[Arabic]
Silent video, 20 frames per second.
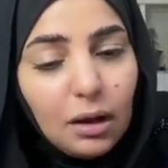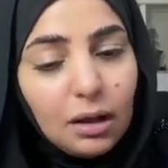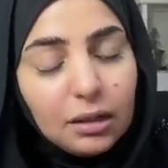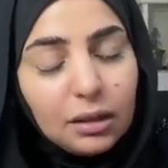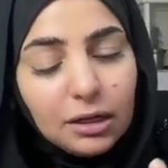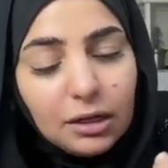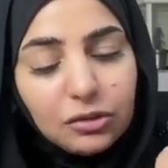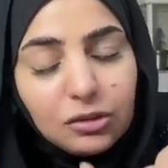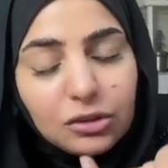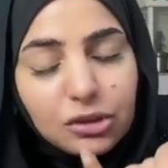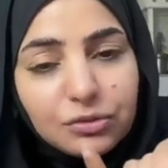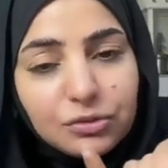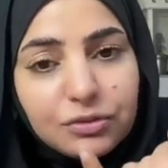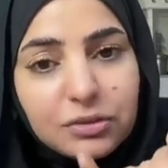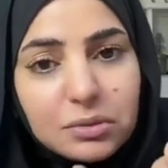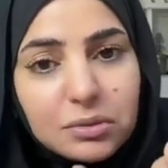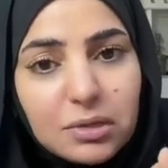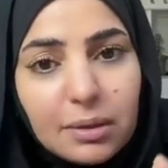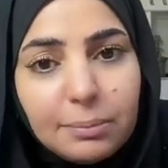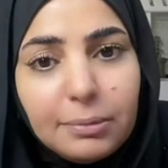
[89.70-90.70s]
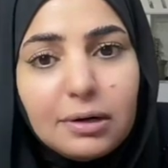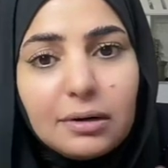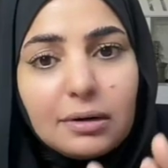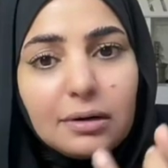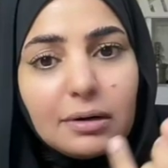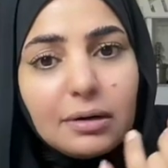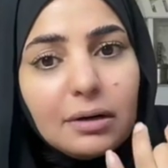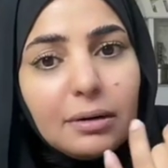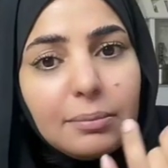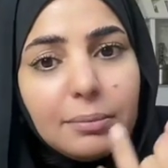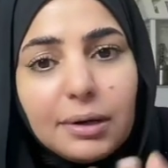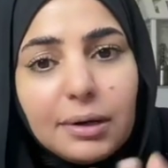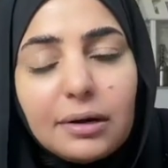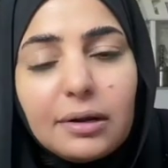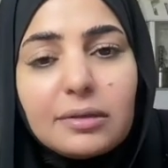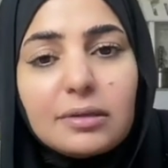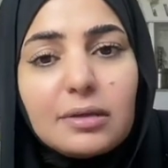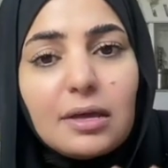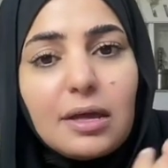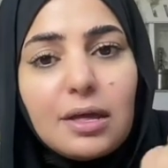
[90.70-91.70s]
الله يعطيش فرصة مرة
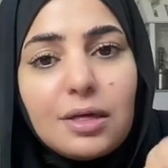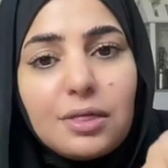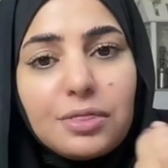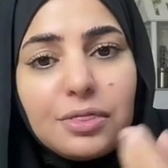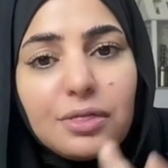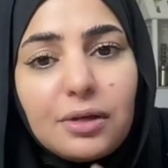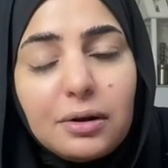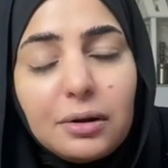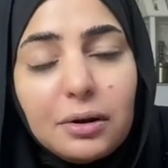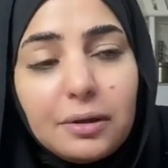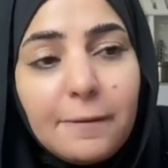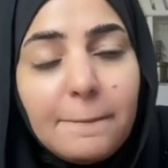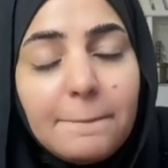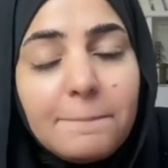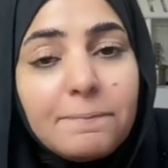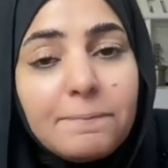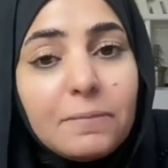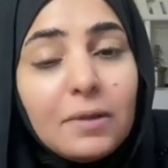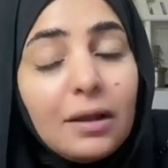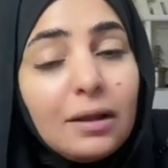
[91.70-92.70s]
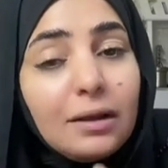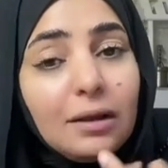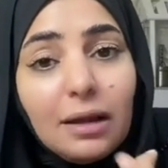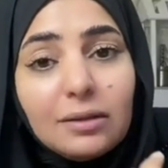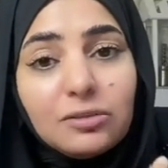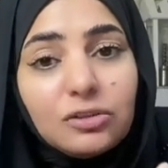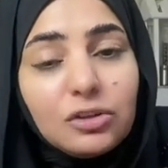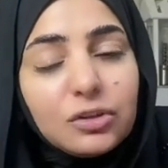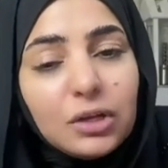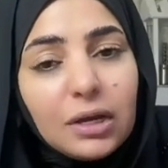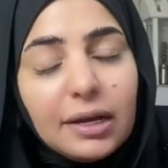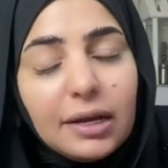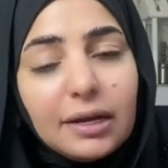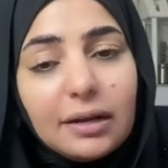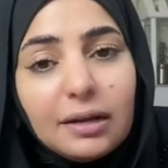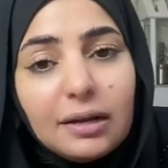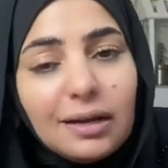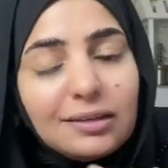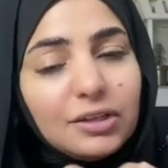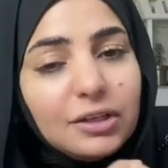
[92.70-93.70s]
مرتين ثلاث لا تطغين
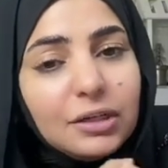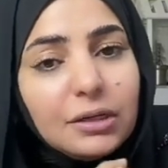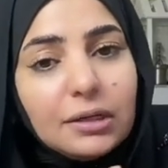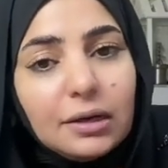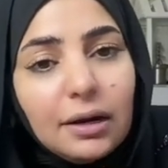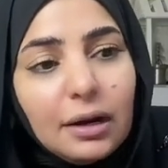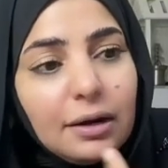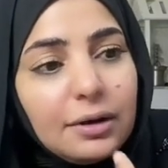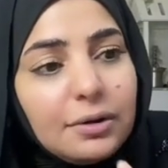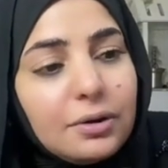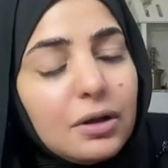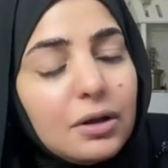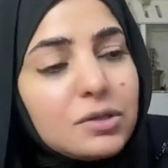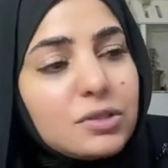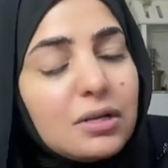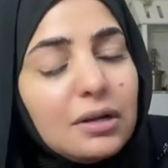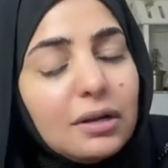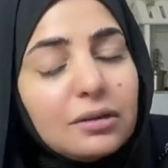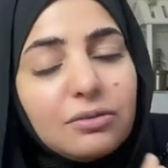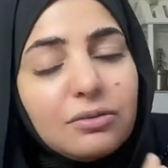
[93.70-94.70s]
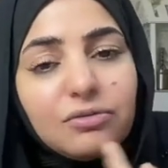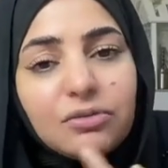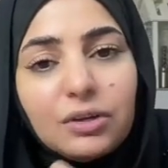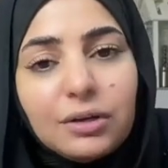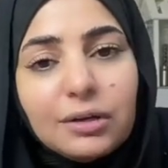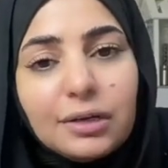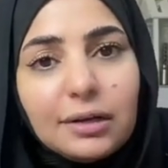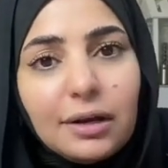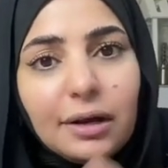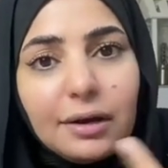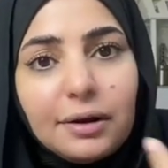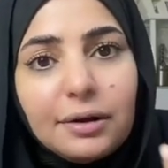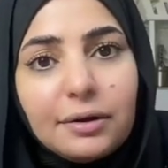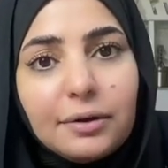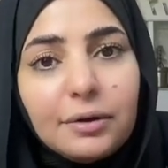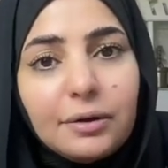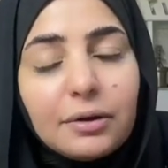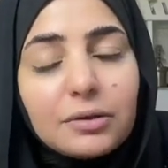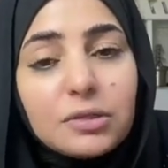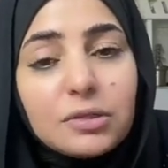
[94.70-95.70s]
لا تعيلين على الناس لا تفتعلين على
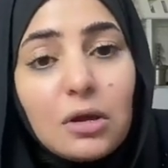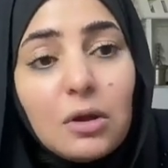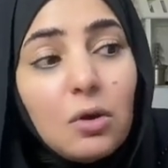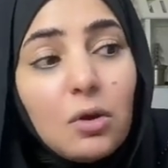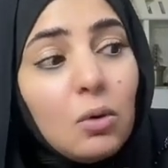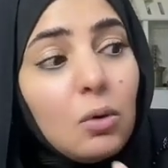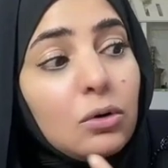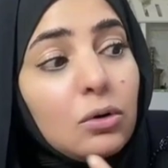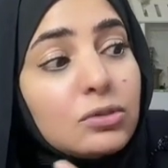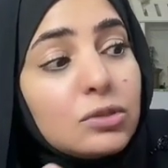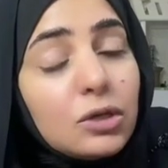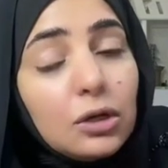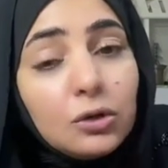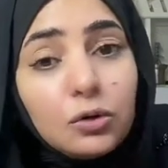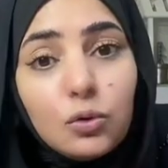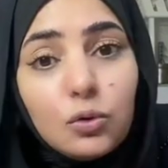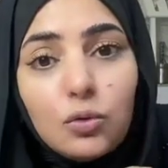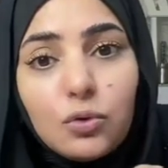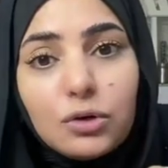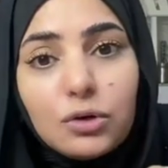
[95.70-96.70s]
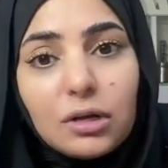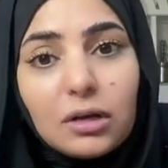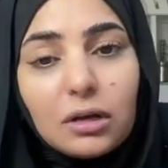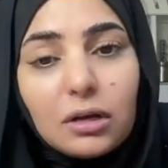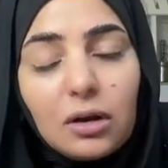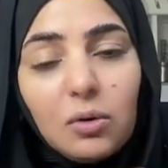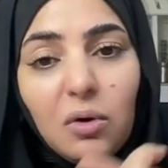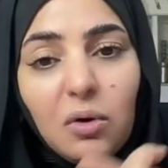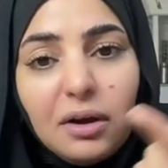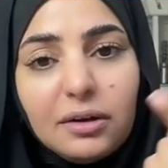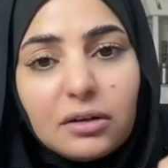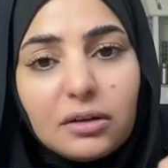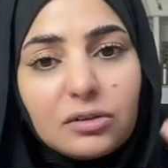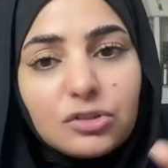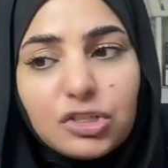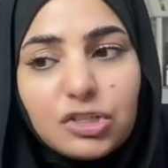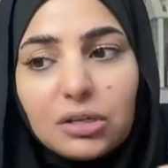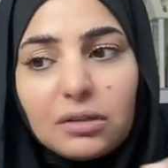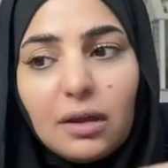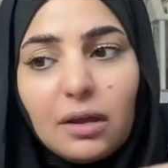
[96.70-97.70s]
الناس صدقوني كل واحدة
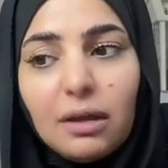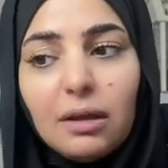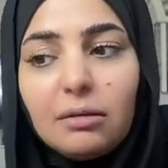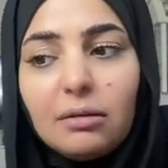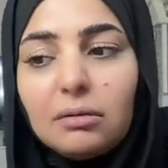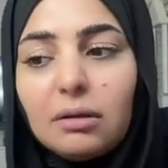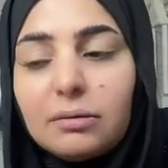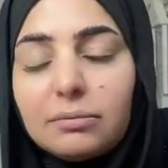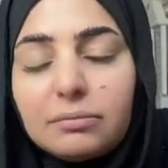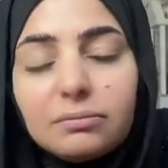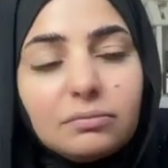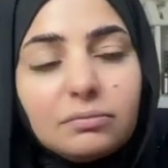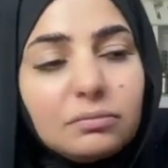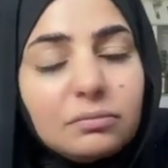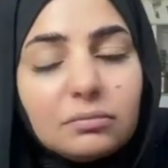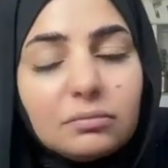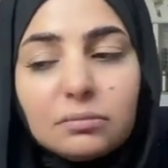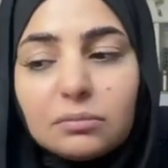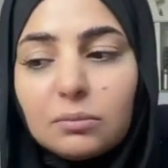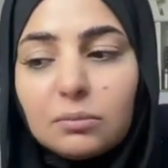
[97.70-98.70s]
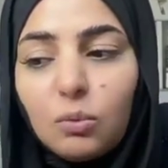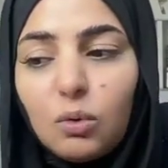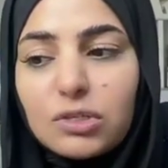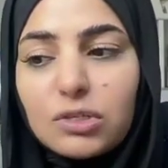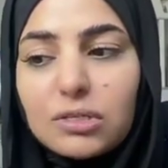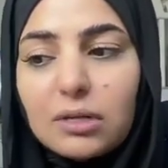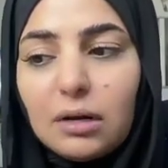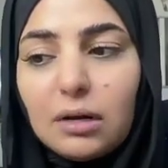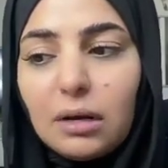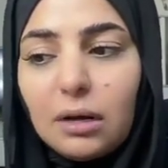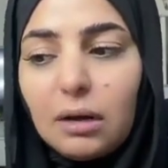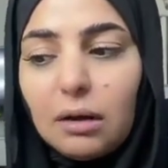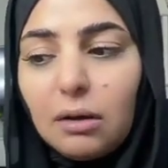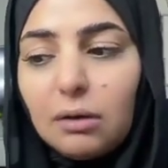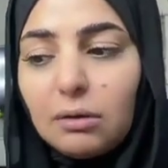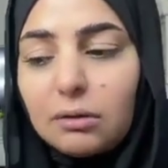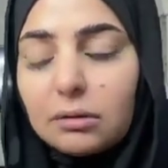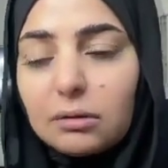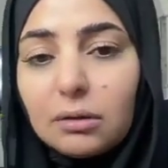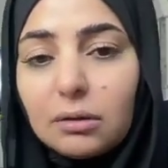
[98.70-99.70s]
كرشتها موصلة
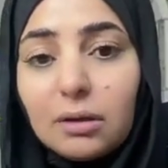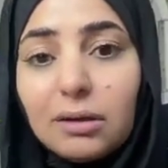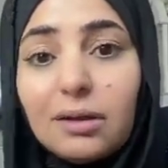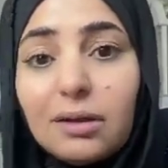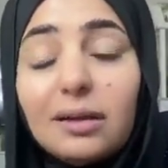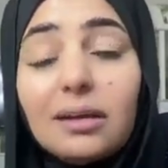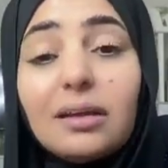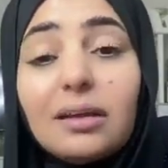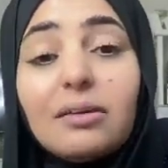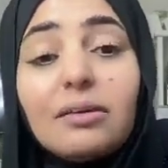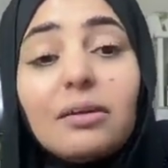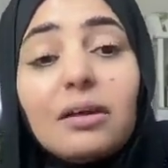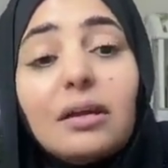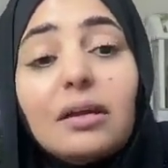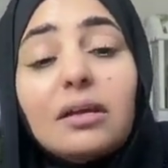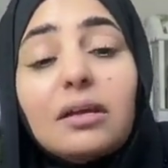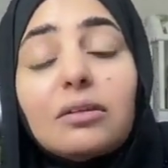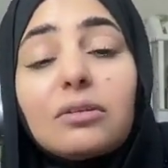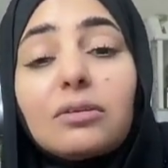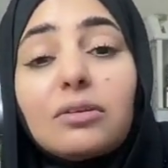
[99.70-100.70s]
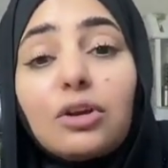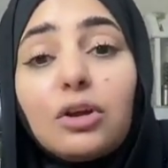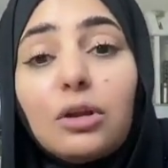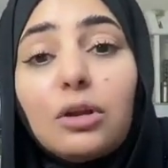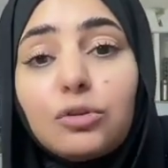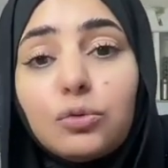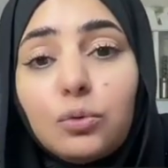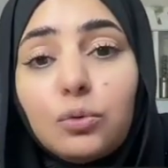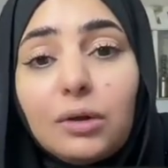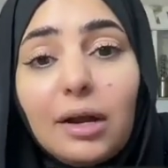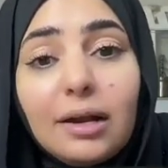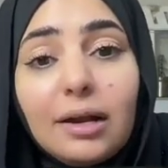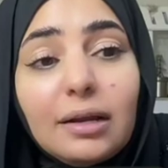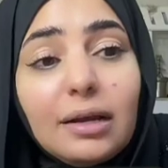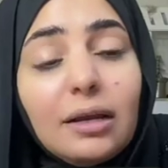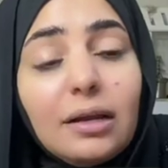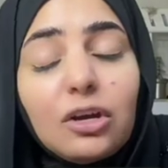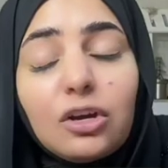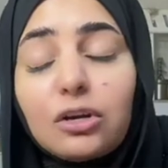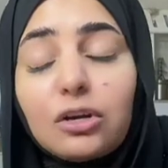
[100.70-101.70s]
للأرض اللي اللي تغلطون
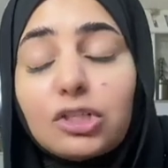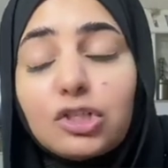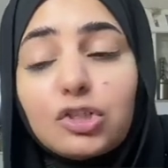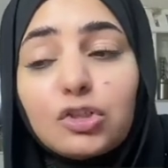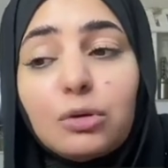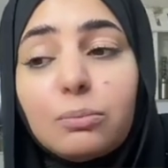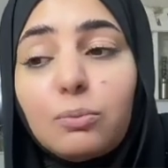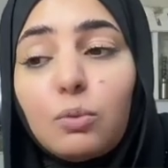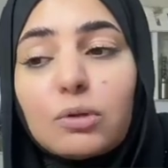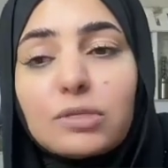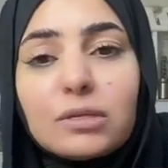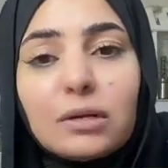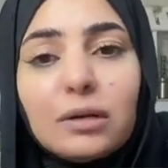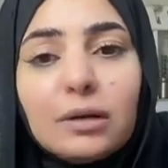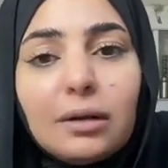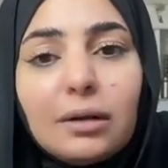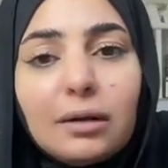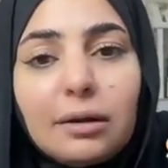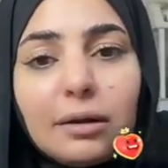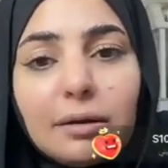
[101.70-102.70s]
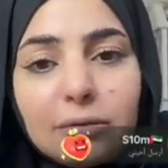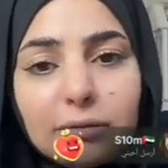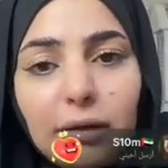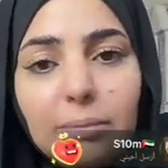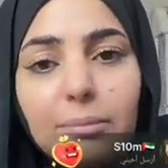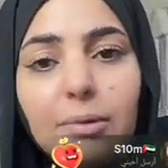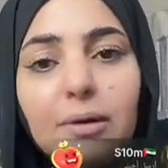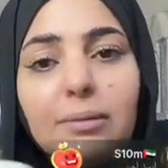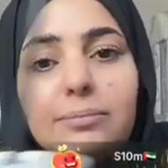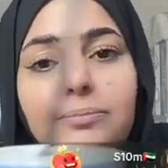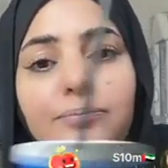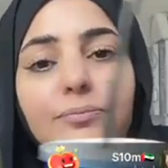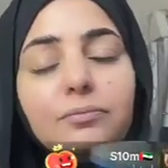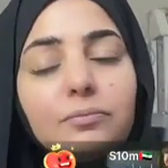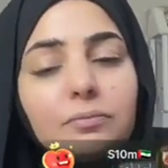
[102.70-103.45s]
عليه كرشكم موصلة للأرض تمام